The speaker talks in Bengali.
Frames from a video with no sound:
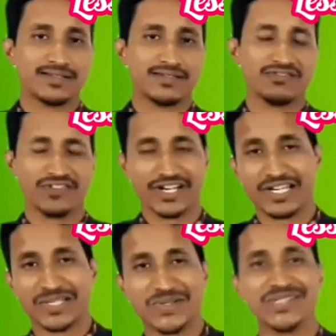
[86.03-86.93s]
ভেরি
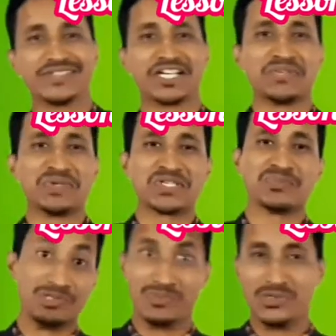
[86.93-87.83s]
গুড তার নাম হচ্ছে
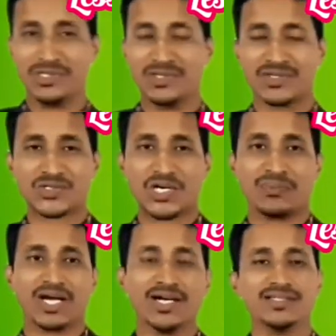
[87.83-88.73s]
বুলবুল সো
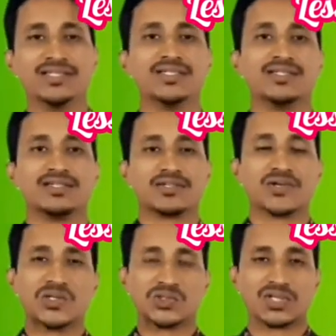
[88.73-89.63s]
আমরা
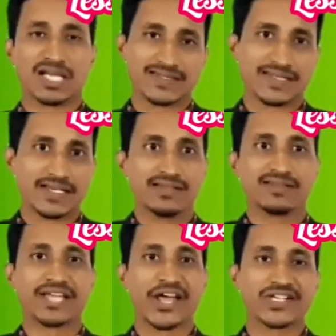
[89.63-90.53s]
গত ক্লাসে
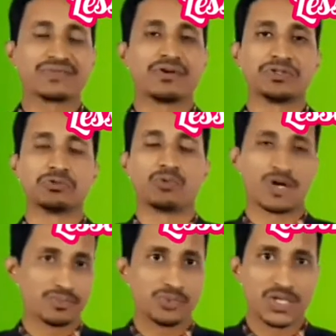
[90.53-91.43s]
থ্যাংকস ফর ইয়োর
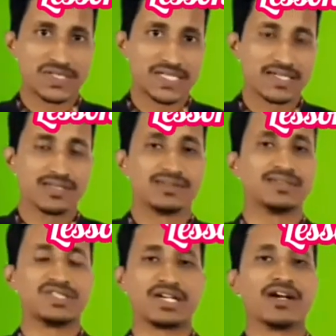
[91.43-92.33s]
ওয়ার্ক পড়েছি
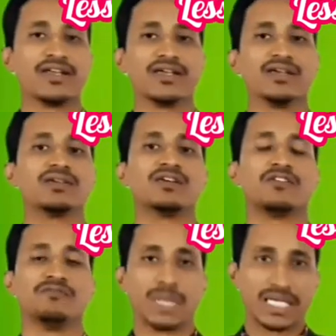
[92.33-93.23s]
যেখানে
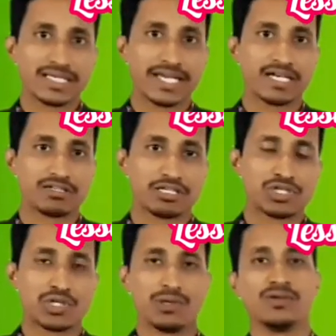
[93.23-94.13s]
মেন ক্যারেক্টার
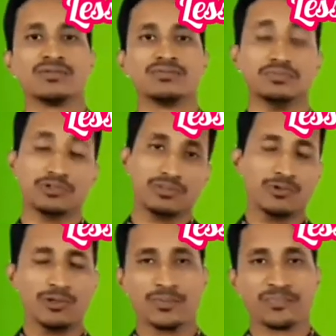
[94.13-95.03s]
ছিল বুলবুল